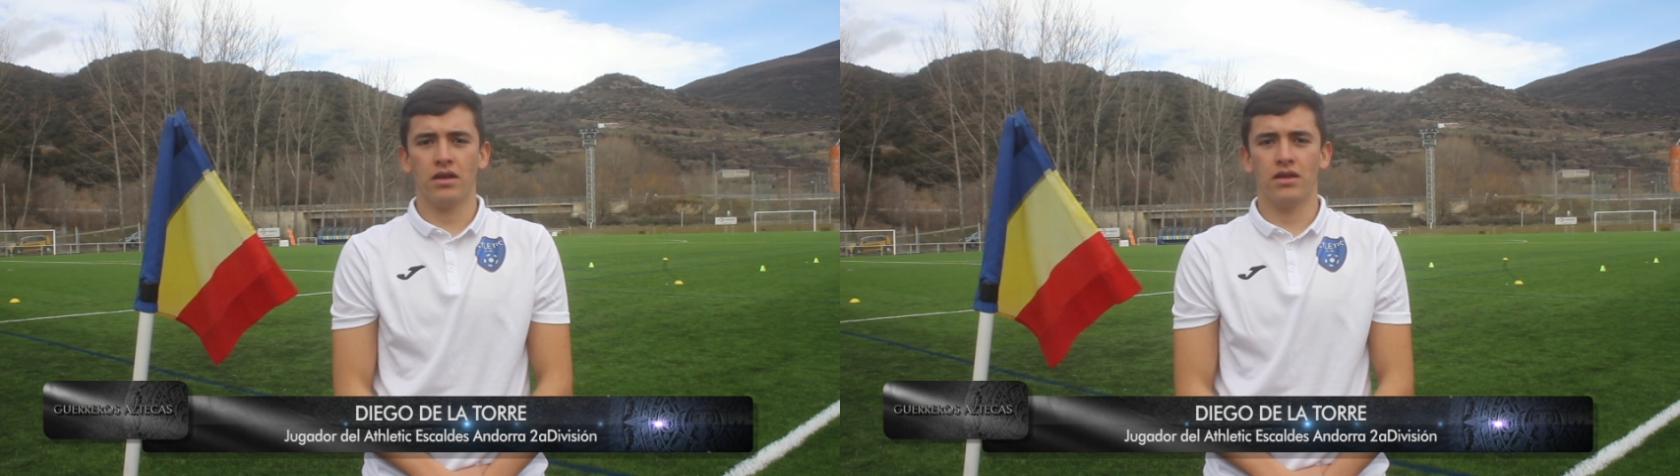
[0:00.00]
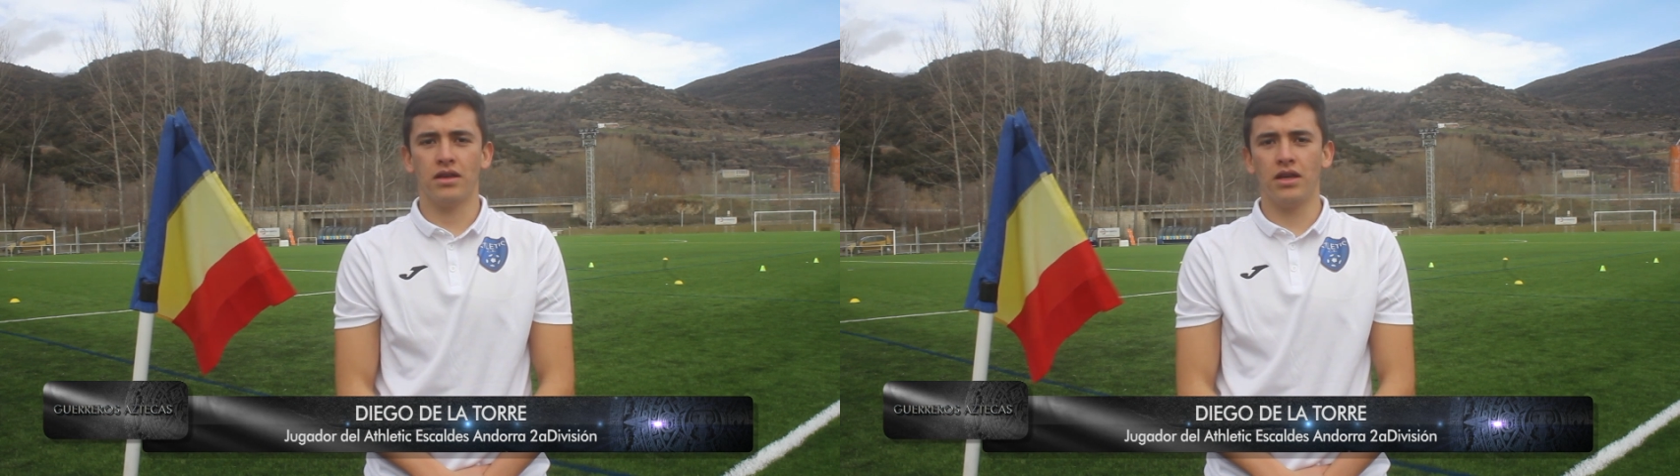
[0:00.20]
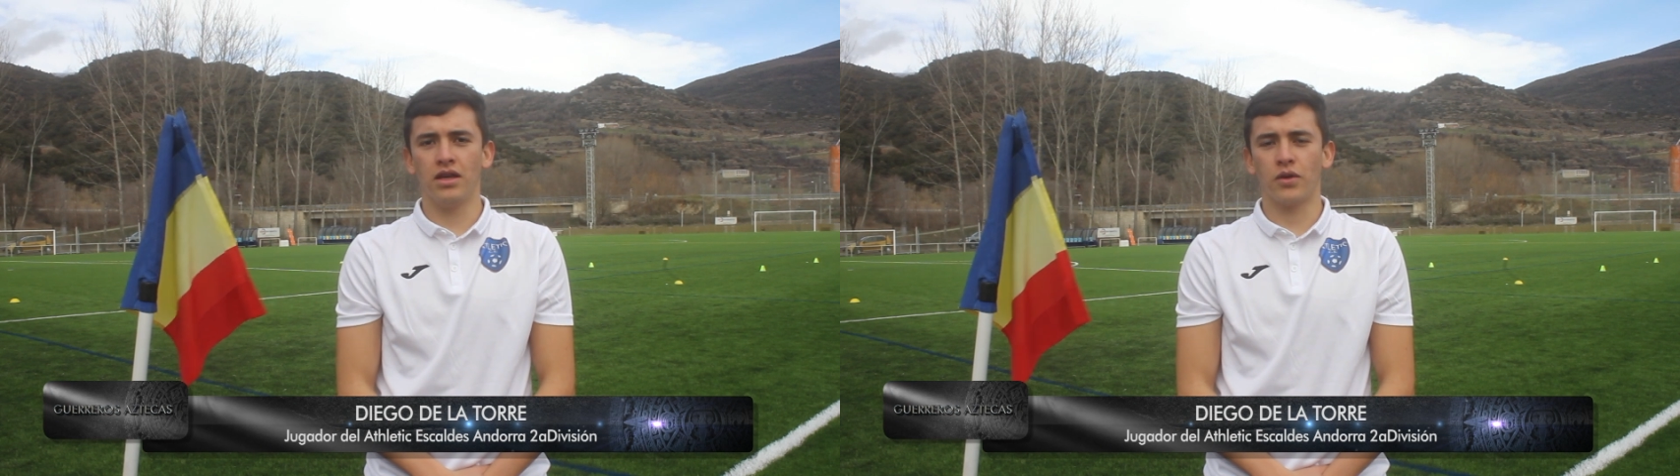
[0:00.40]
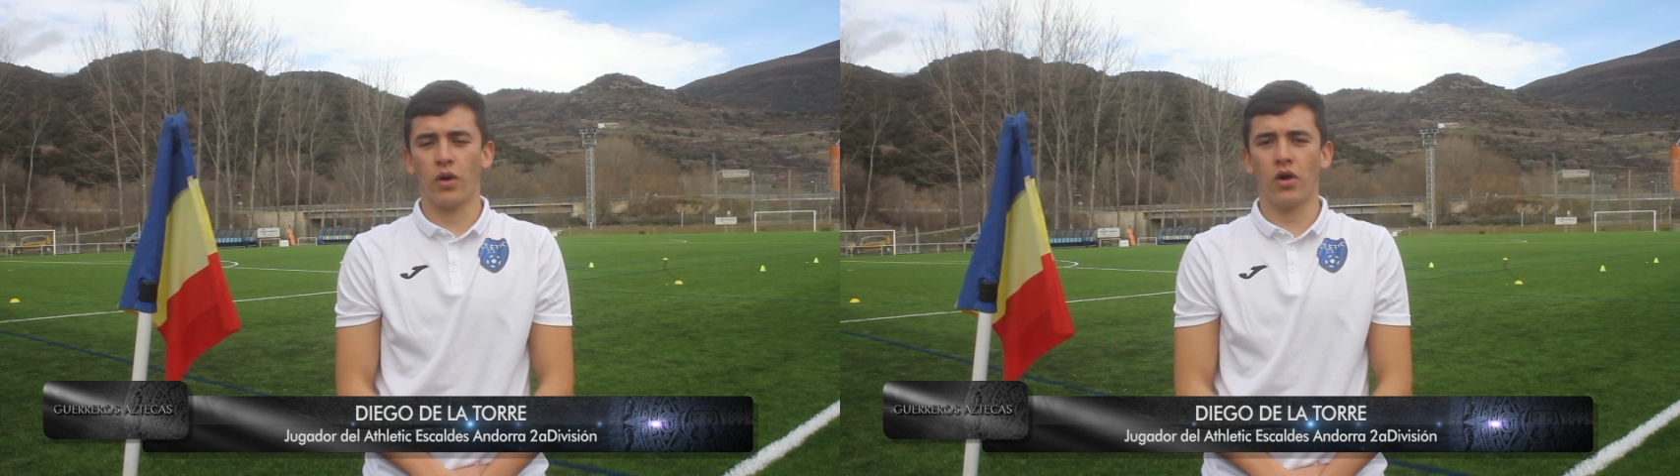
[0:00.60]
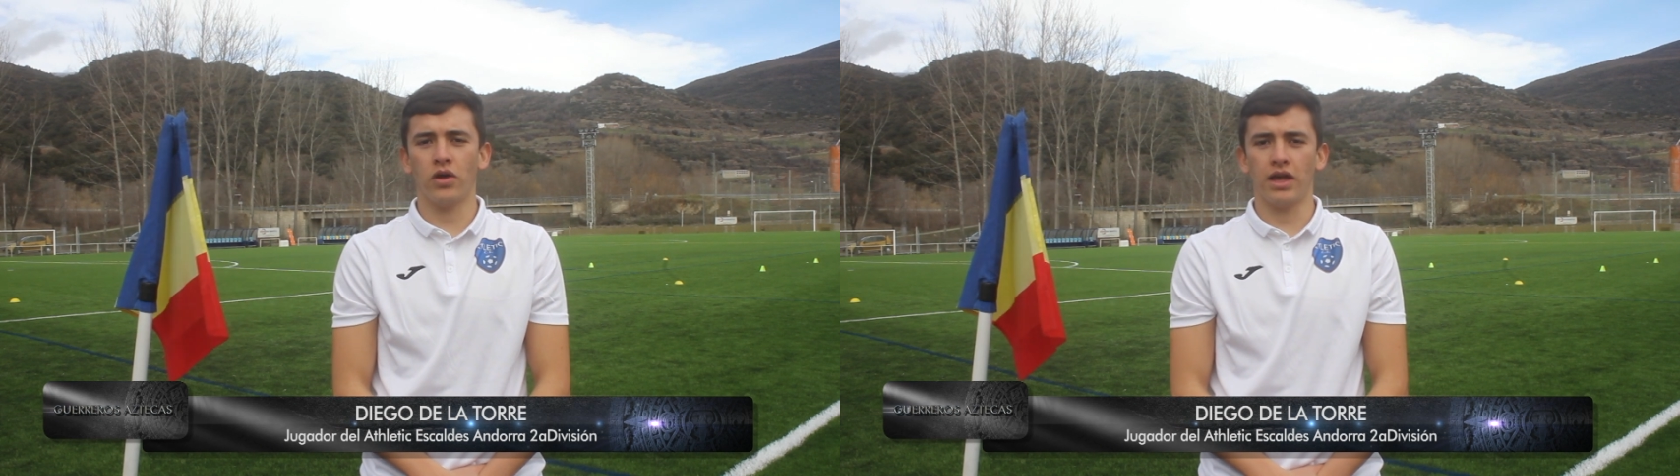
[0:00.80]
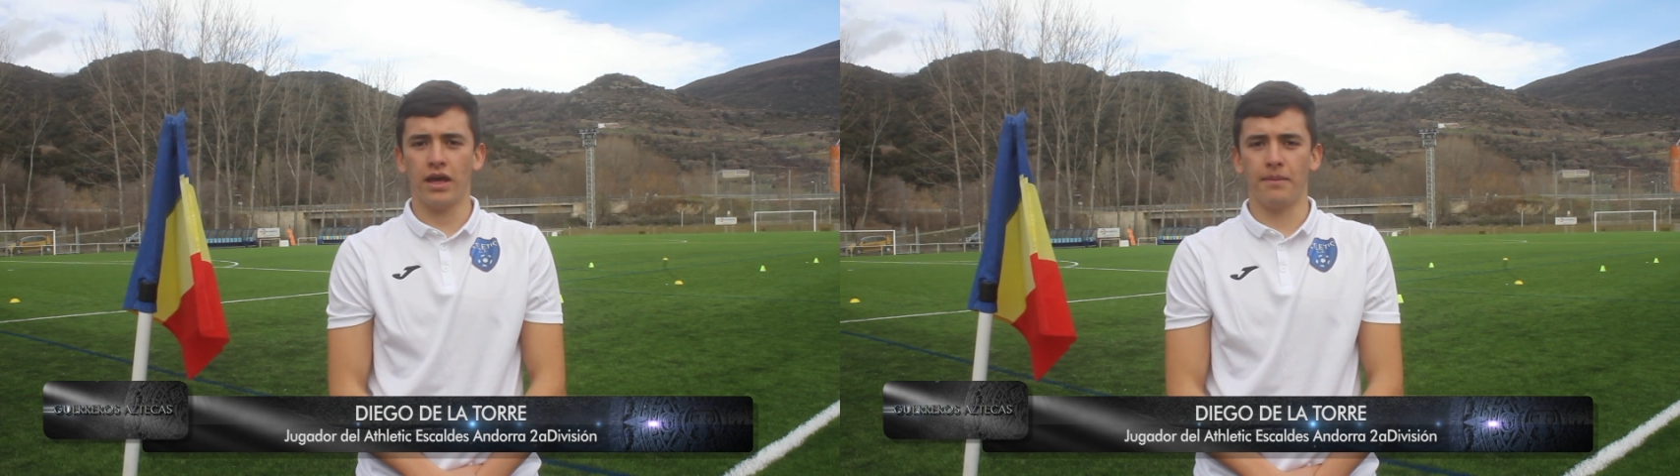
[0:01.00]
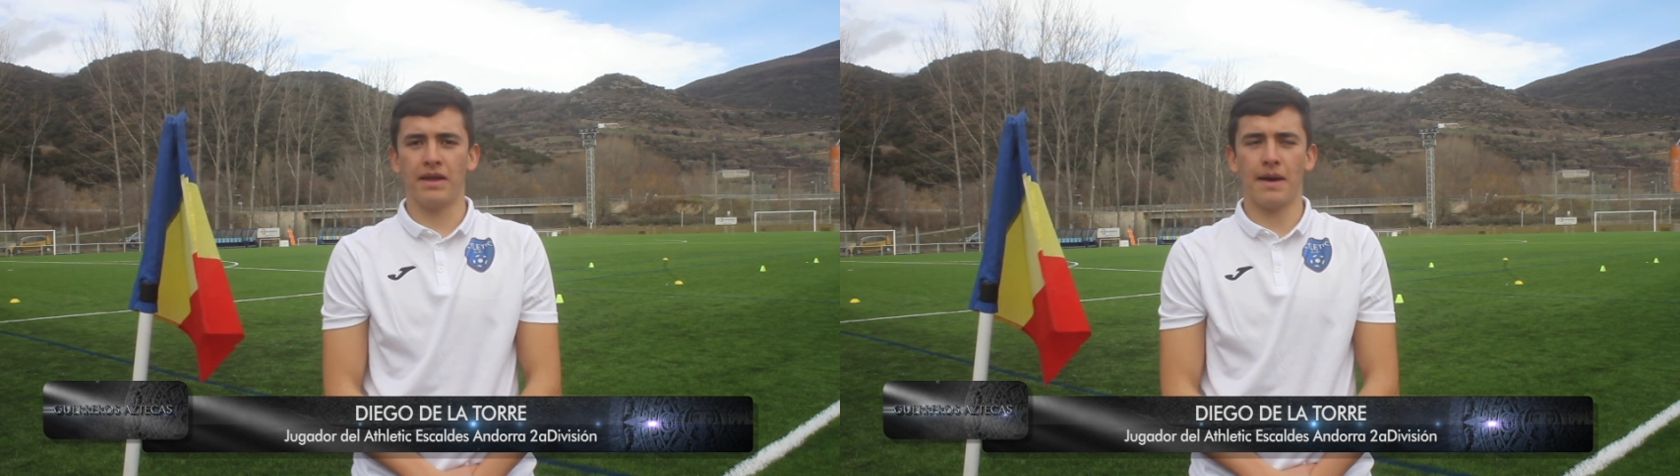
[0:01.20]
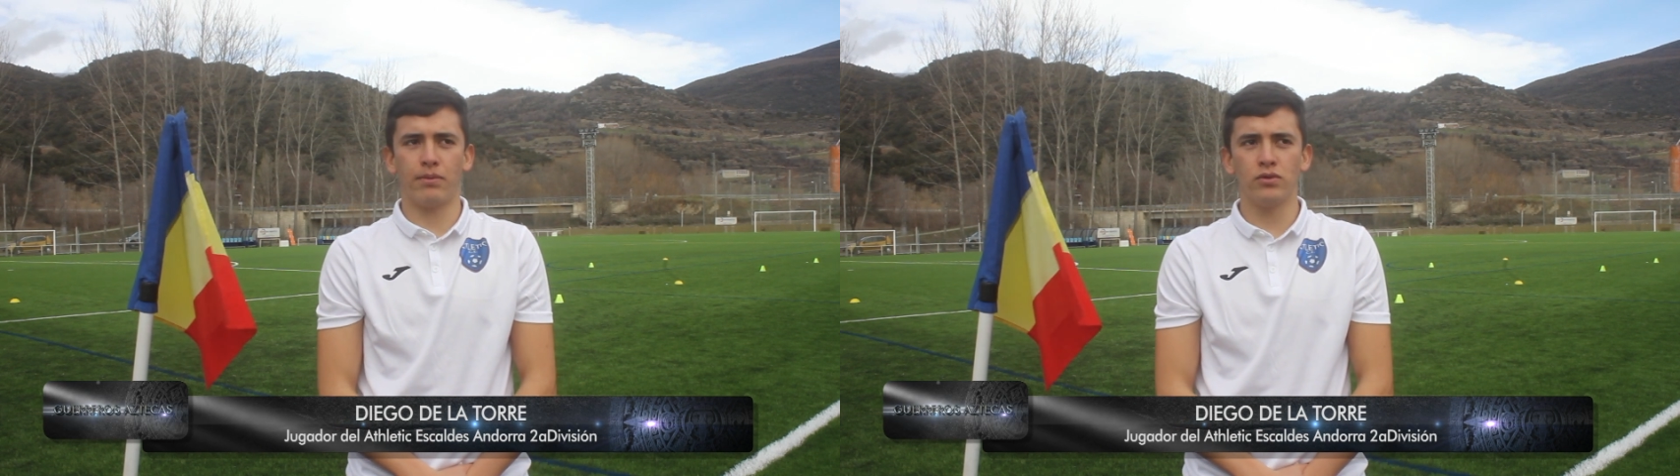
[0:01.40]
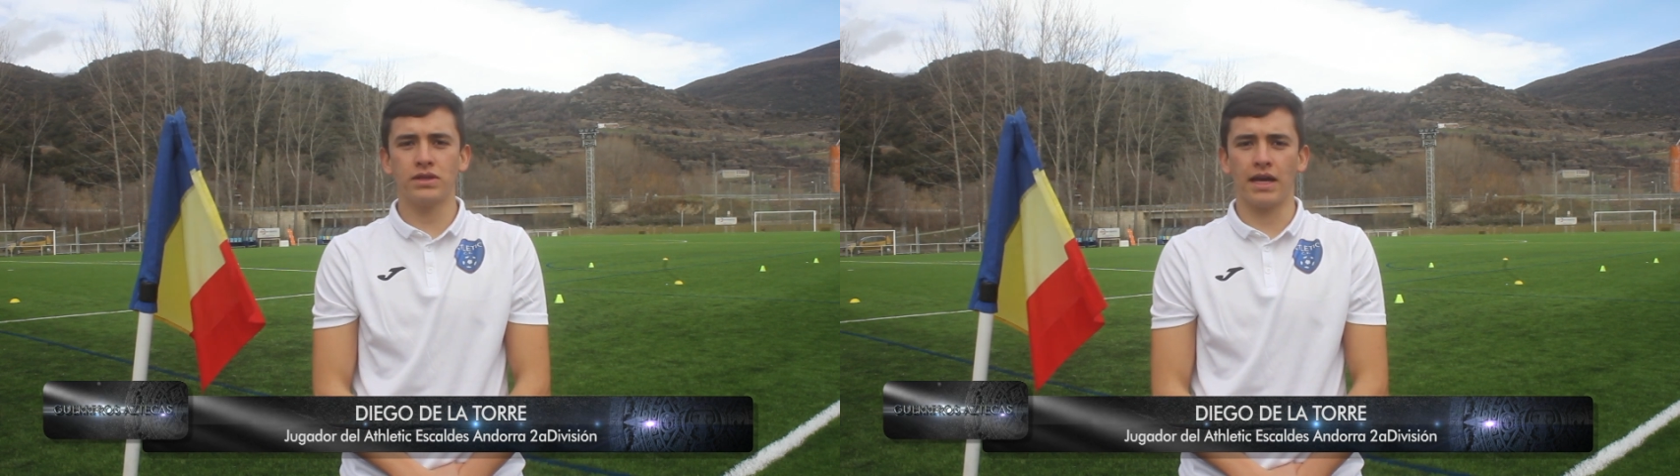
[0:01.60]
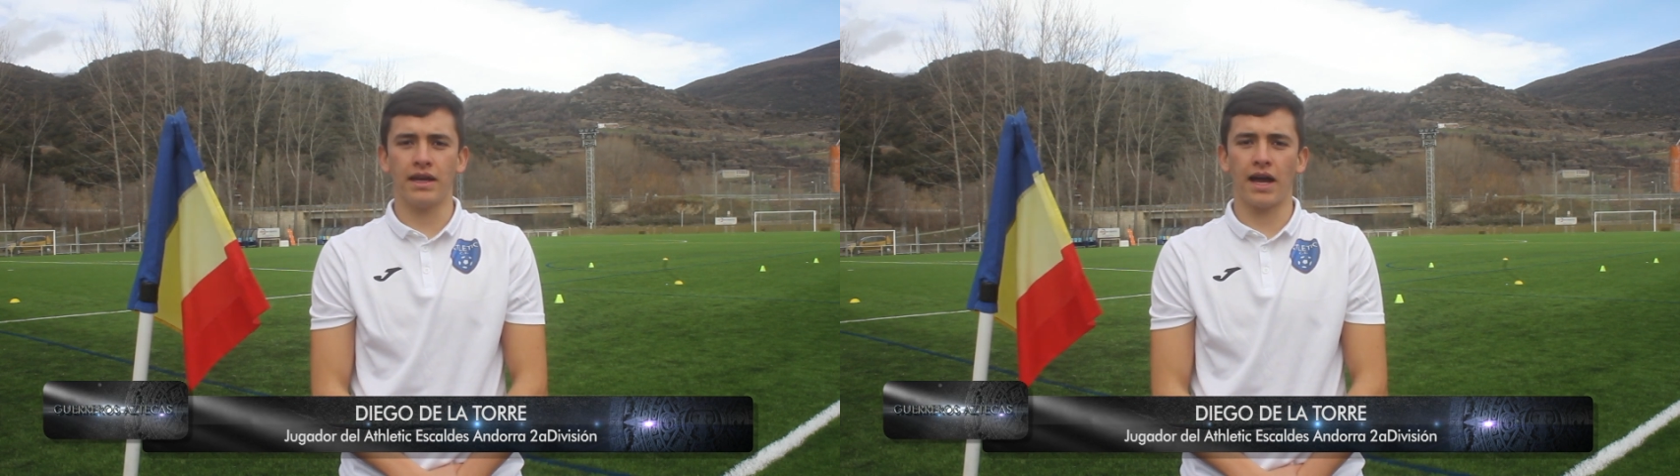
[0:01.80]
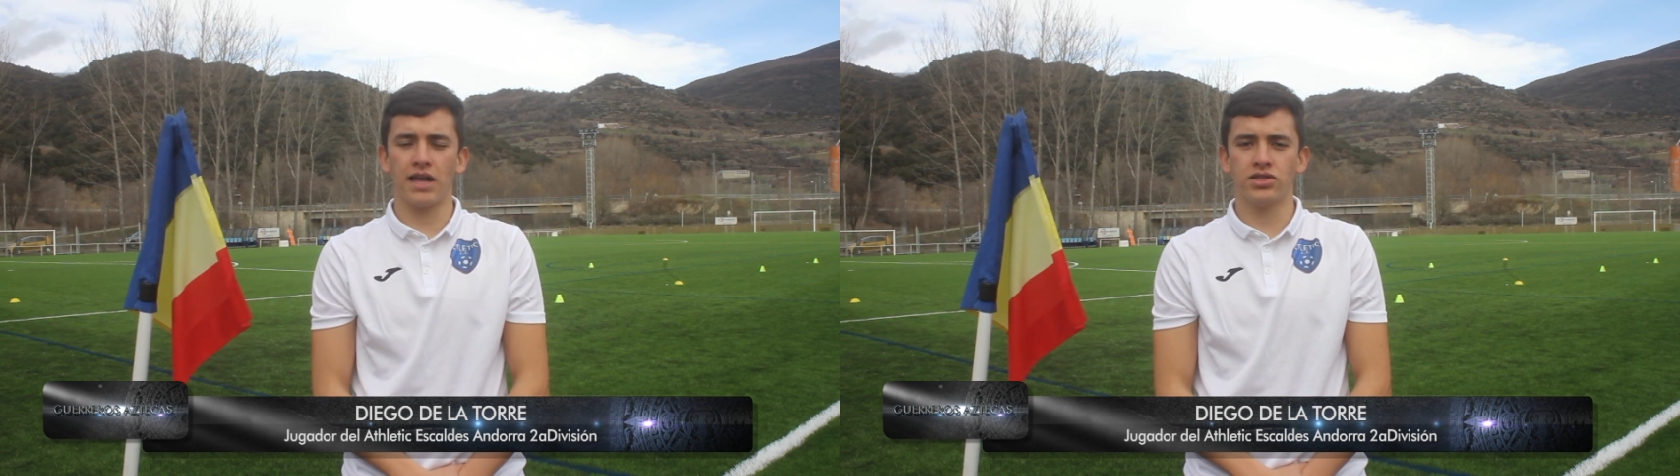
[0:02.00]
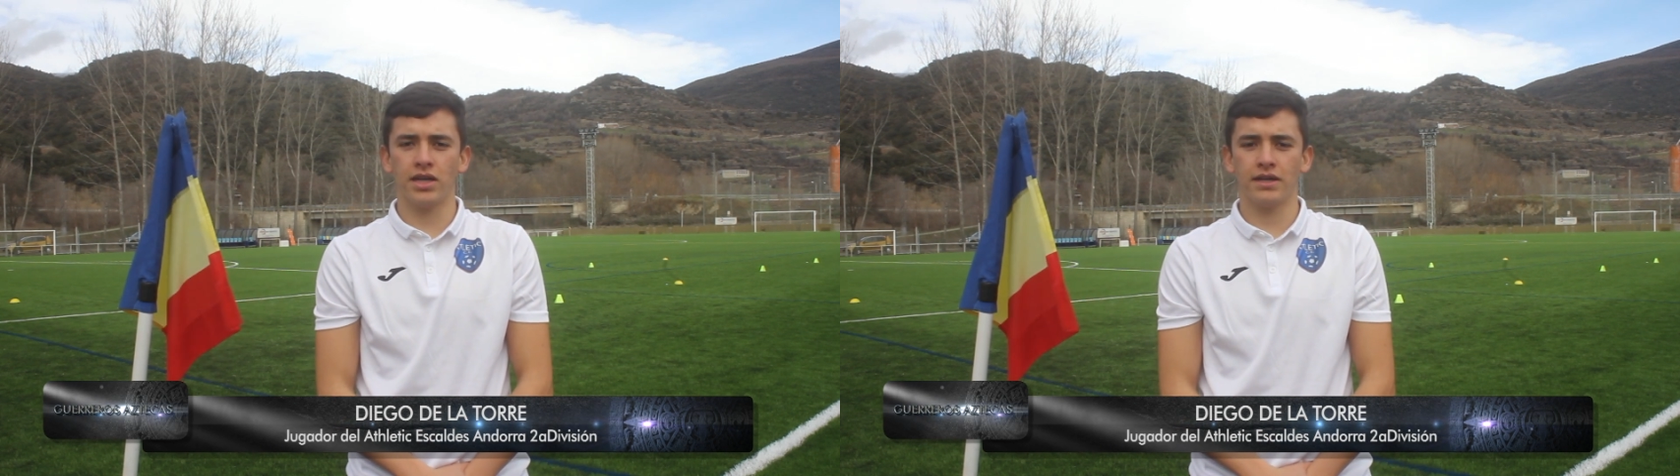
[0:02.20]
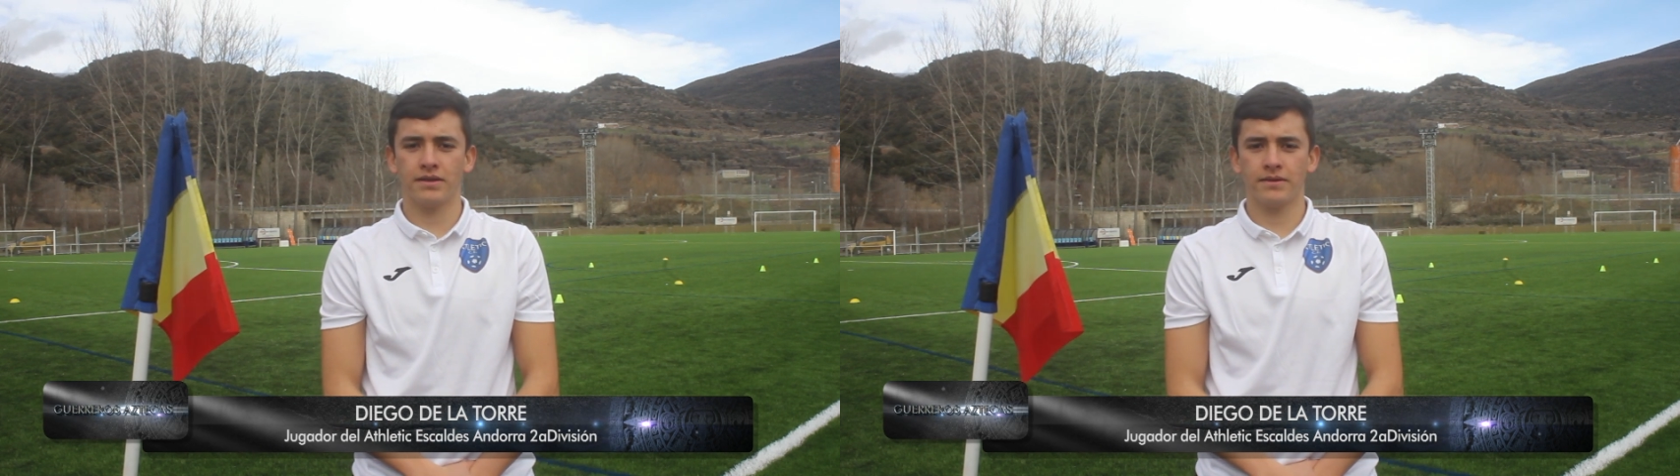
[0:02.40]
y juego de media punta, de enganche.